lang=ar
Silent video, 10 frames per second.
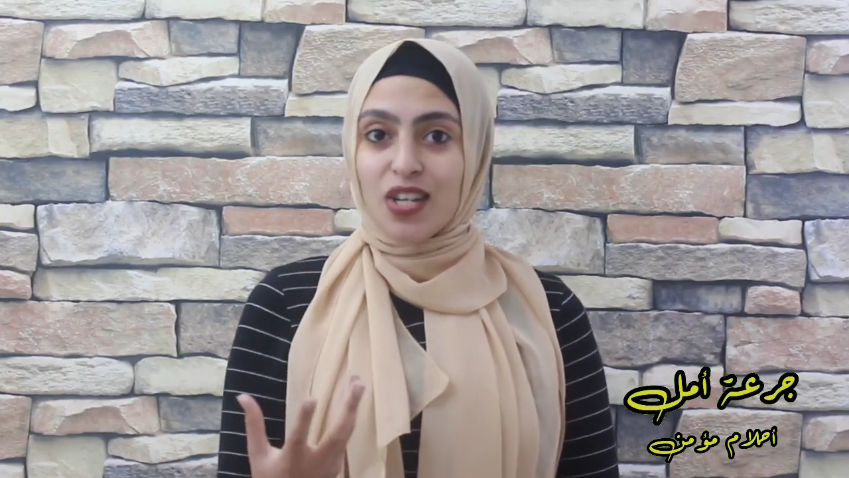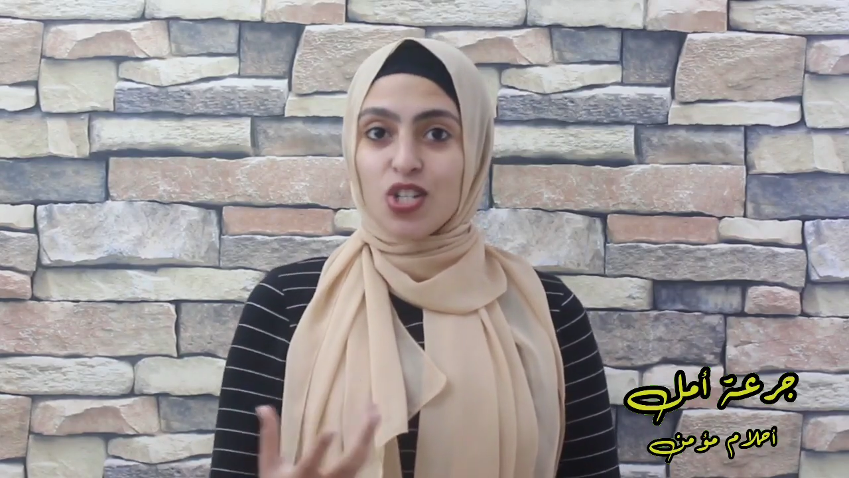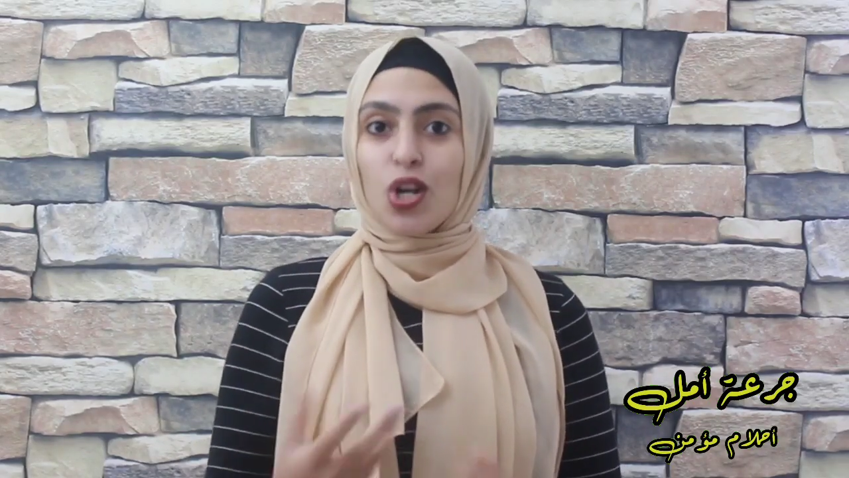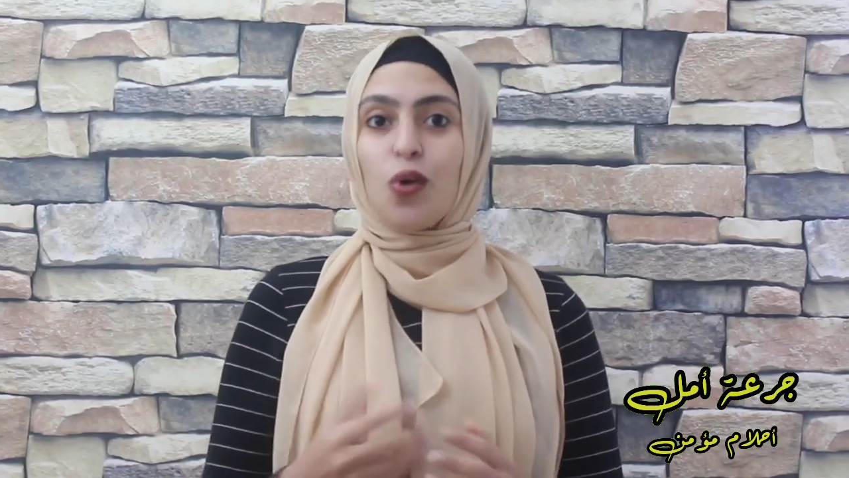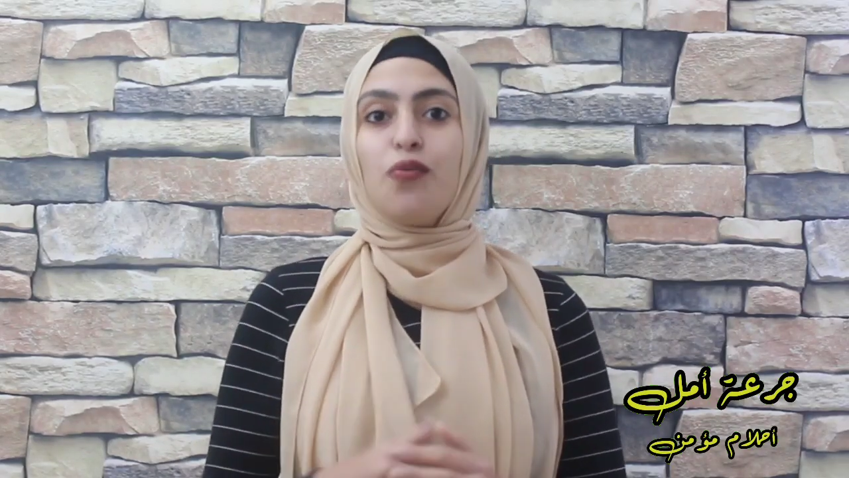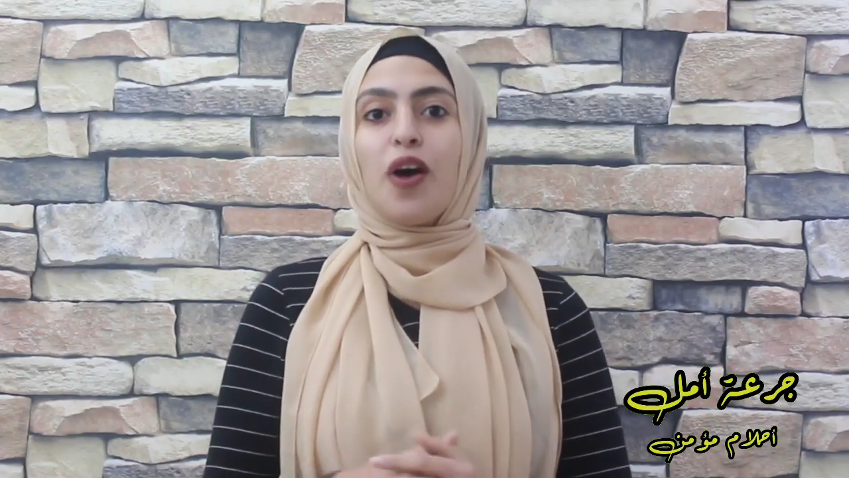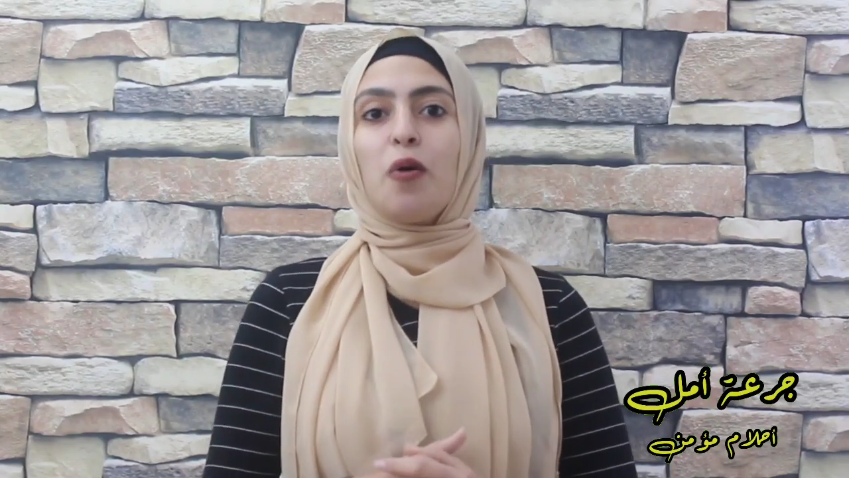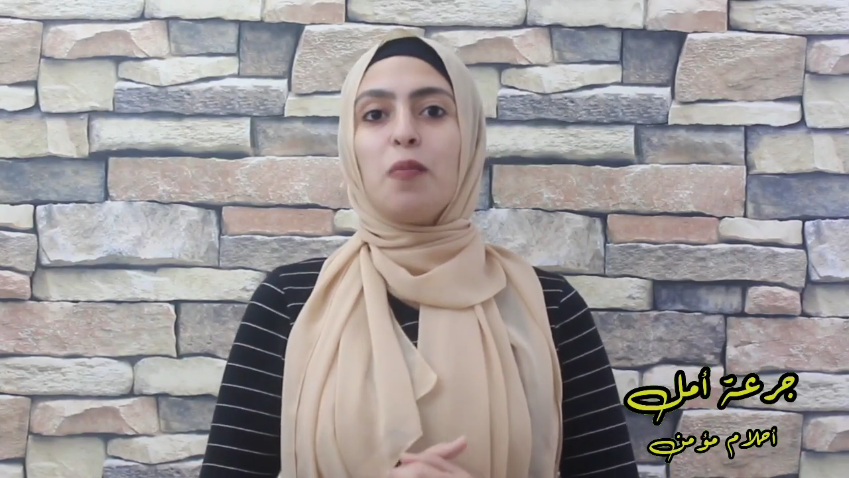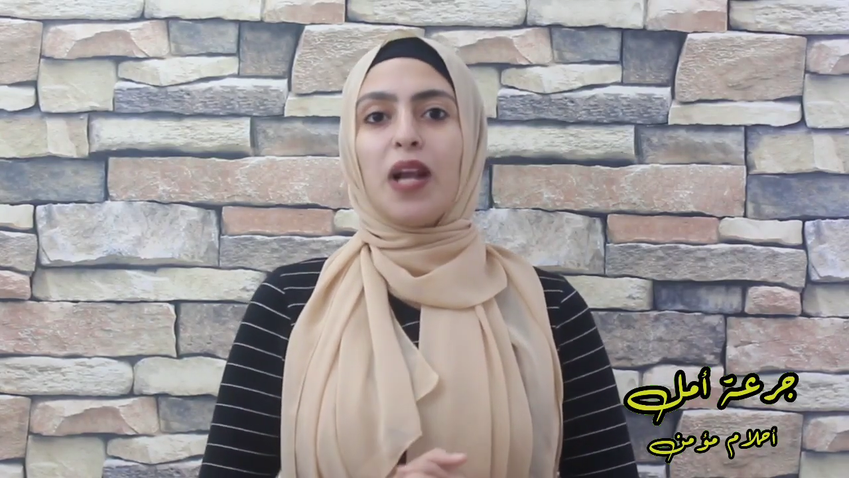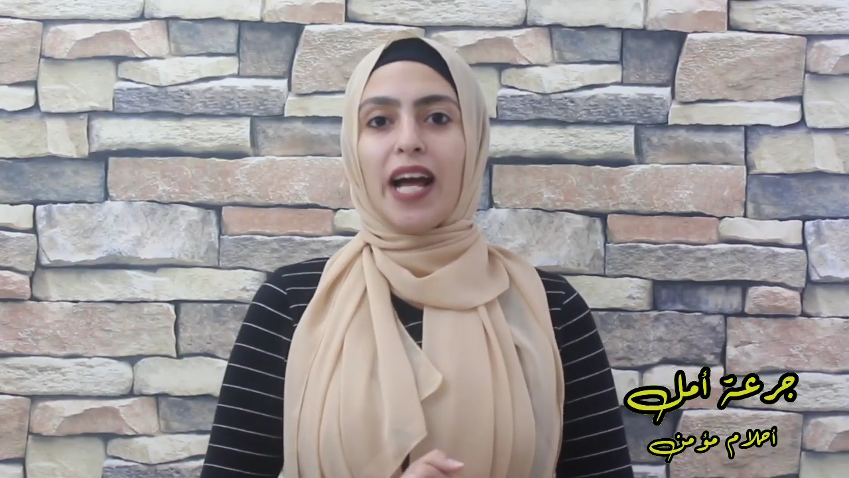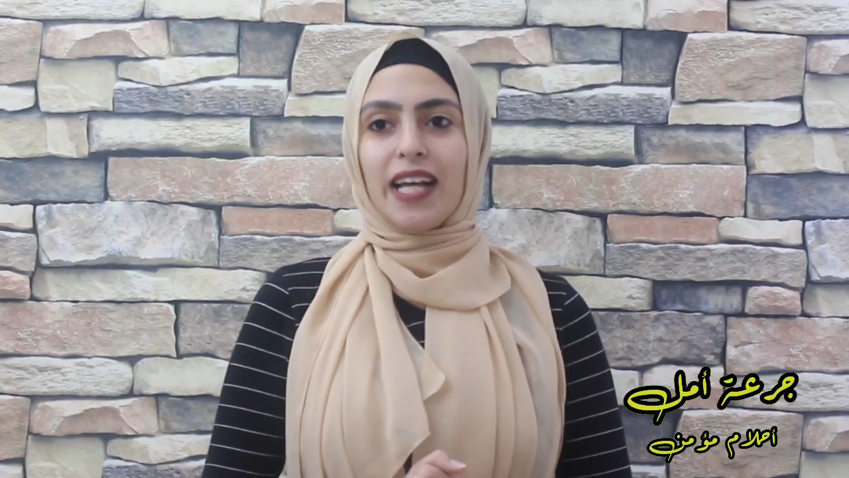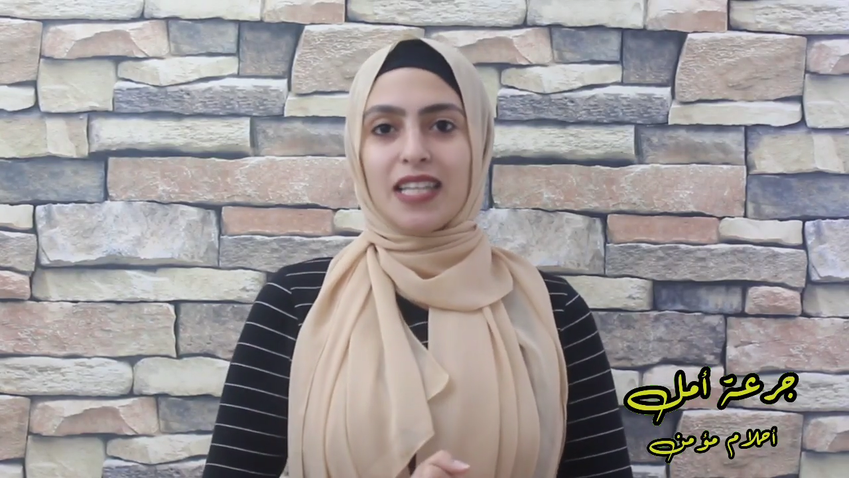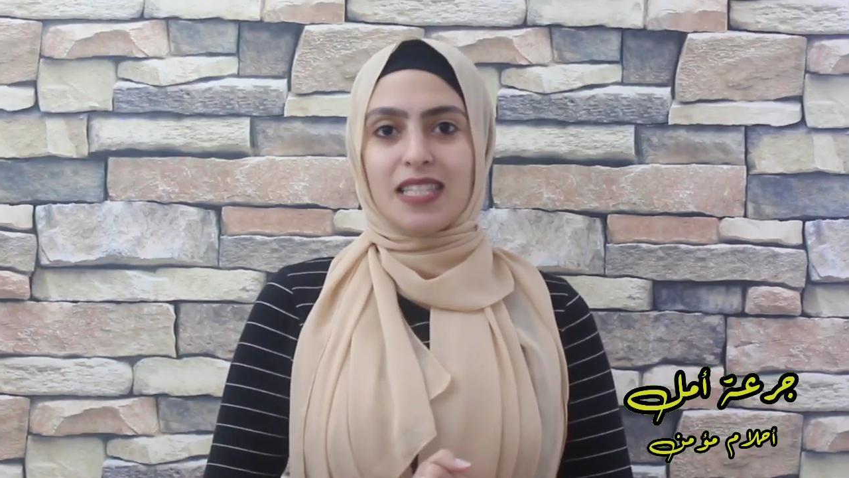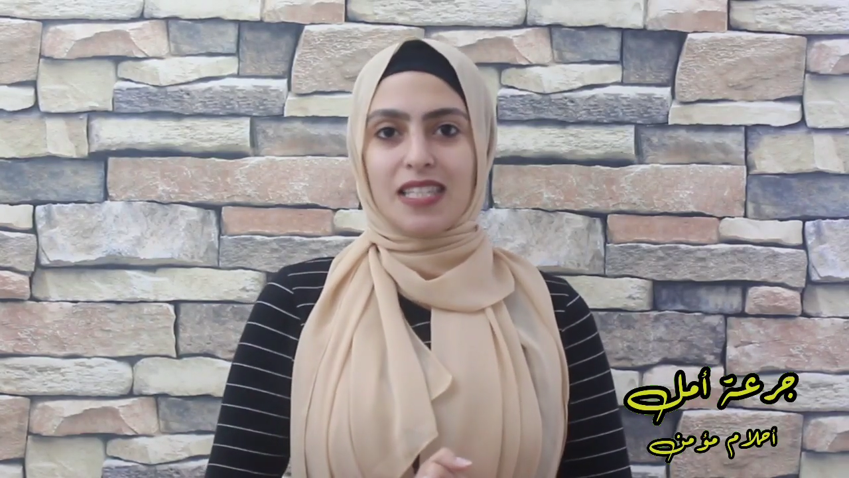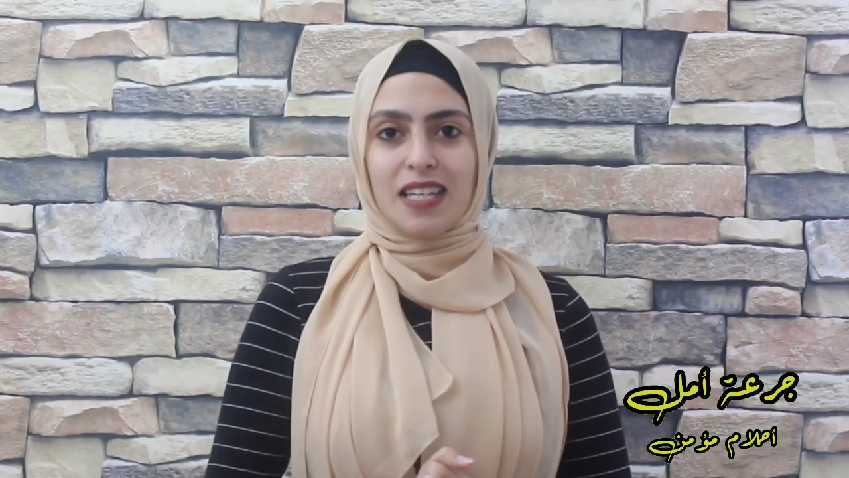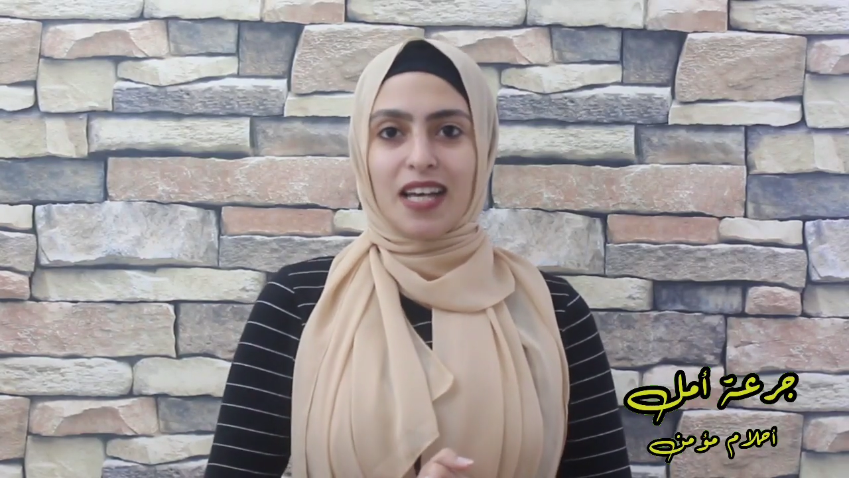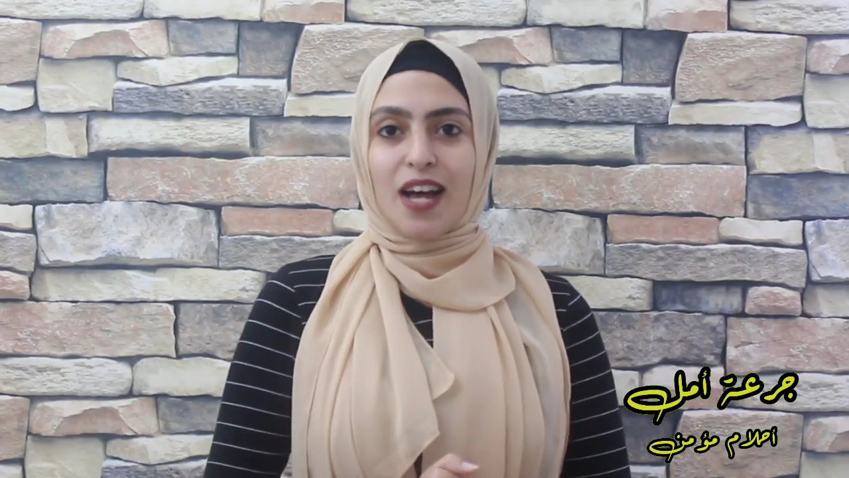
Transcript: شغوف قوي بالحاجات دي